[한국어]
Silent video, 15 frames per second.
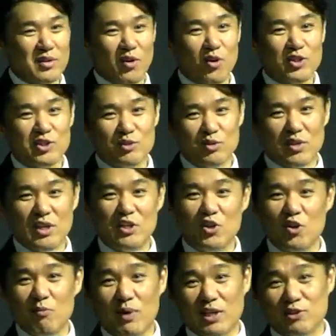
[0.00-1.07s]
억지로 이렇게
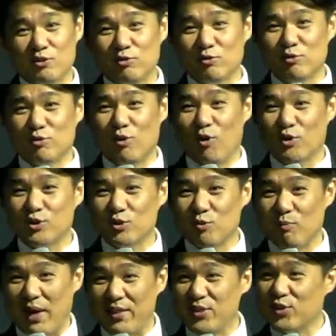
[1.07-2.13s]
끼워 맞추고 억지로
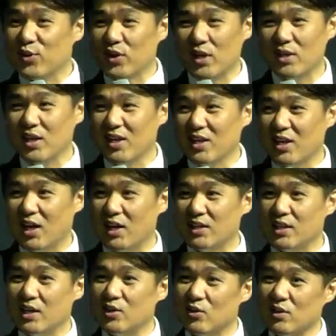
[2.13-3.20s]
만들어낸 얘기
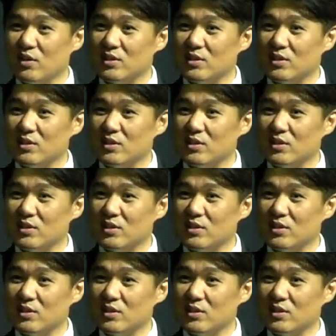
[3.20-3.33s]
아니야? 이렇게